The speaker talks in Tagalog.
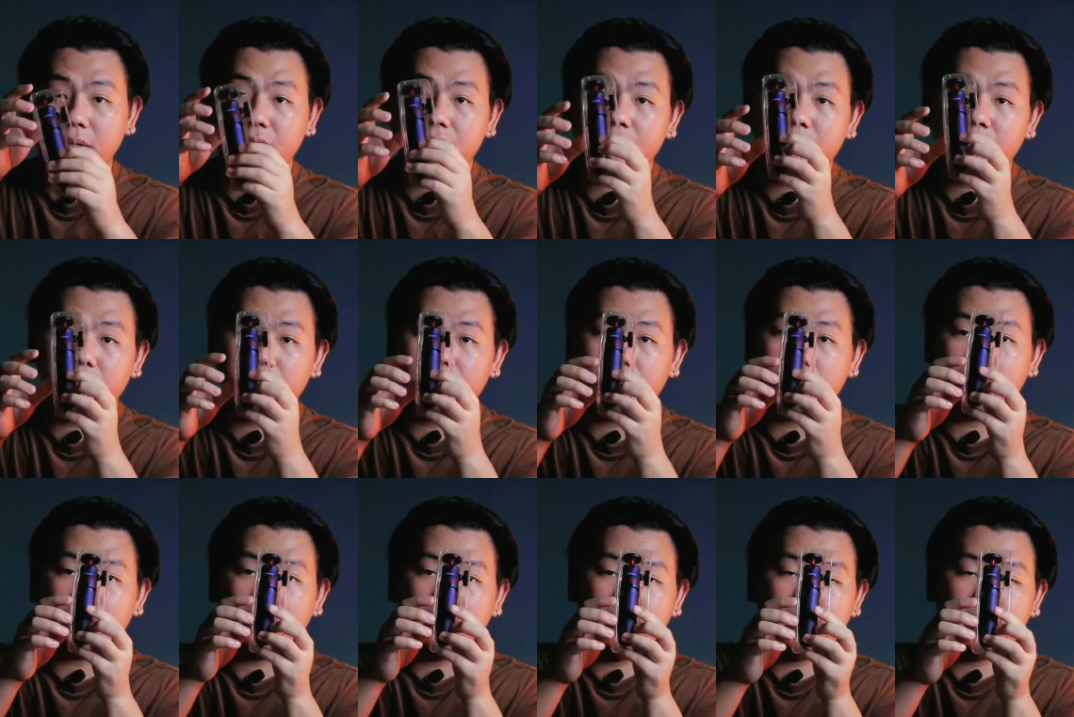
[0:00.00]

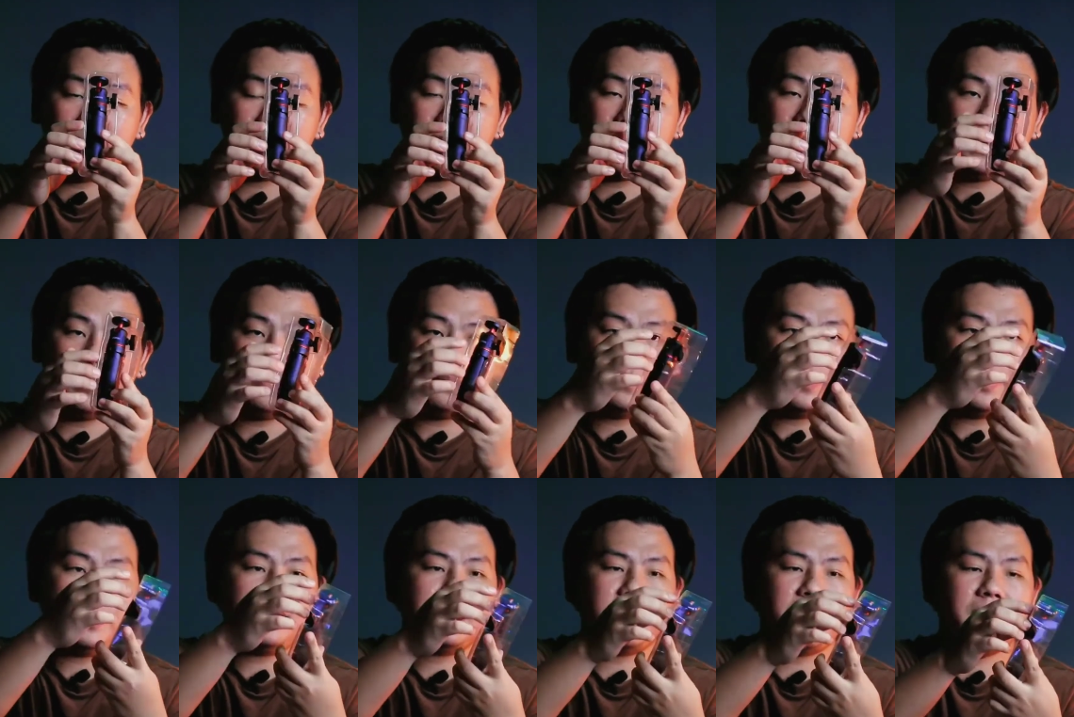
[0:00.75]
mismong uh,
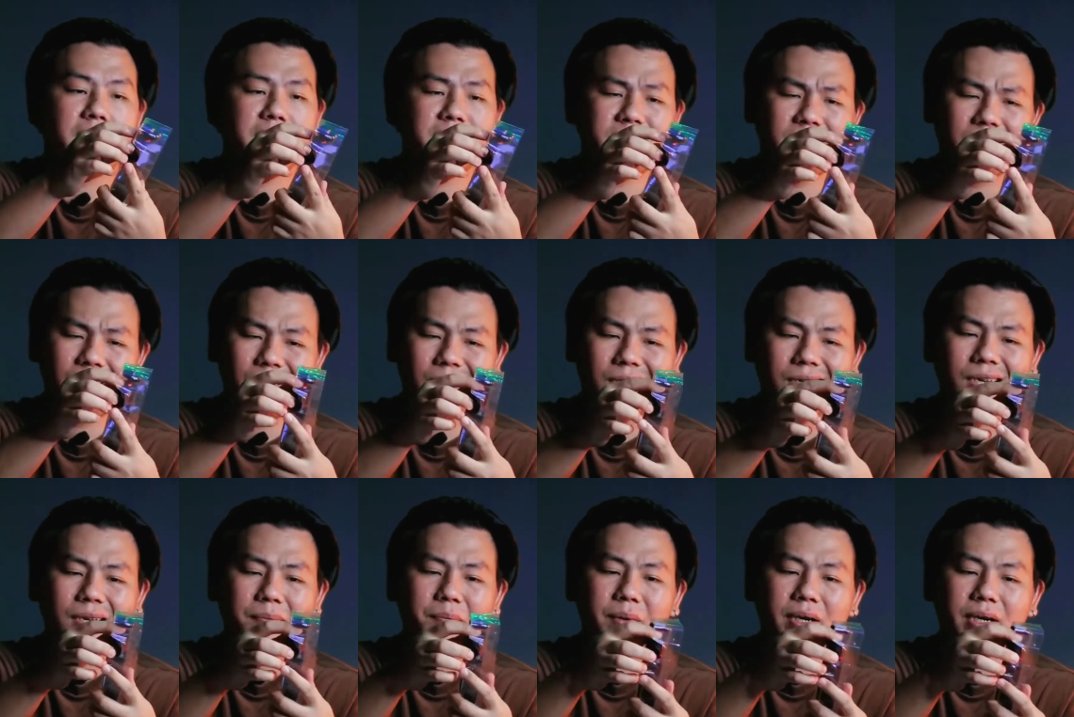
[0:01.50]
tripod, Tal
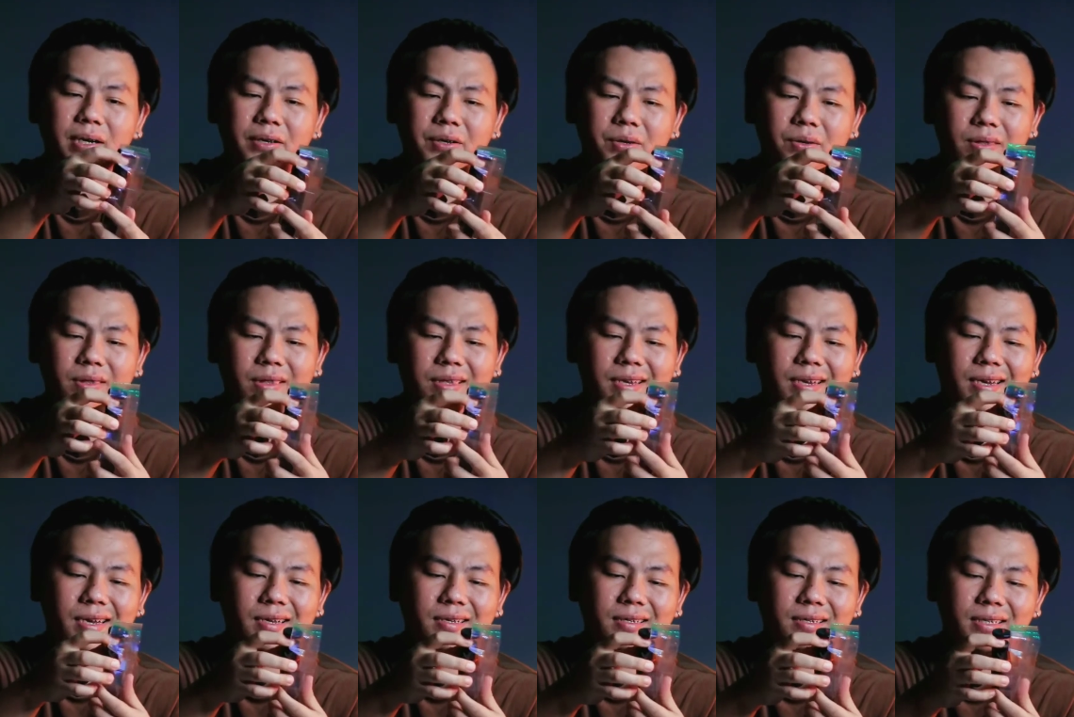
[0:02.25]
talagang napaka-cute
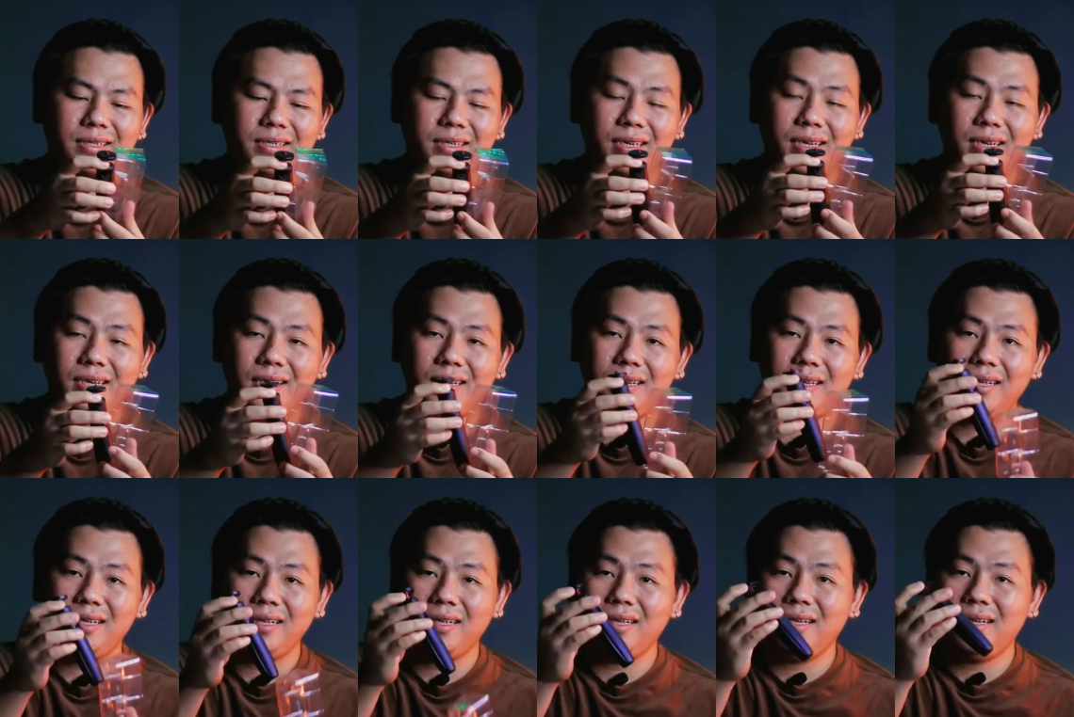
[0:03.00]
niya kasi nga
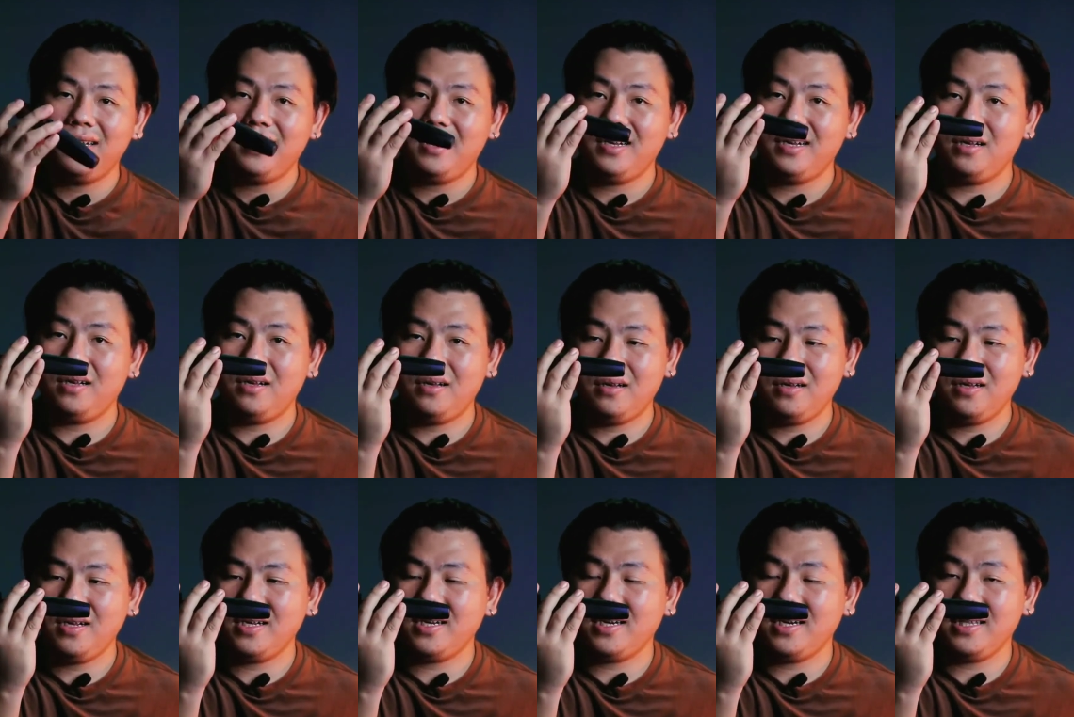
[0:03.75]

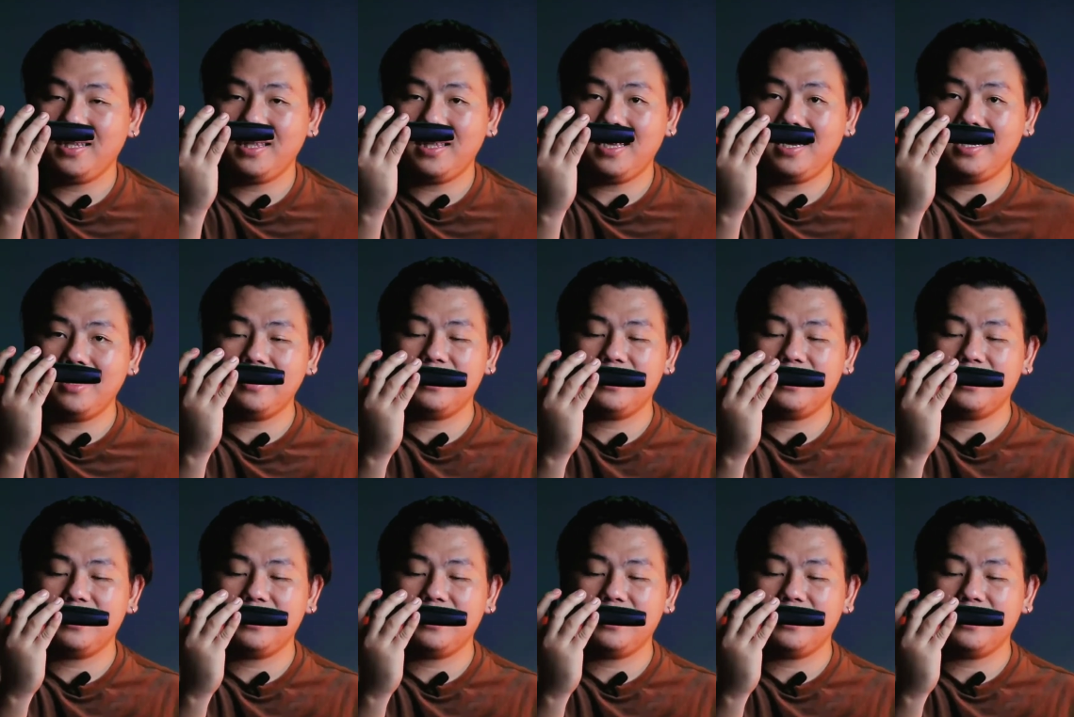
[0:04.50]
uh, ang liit lang.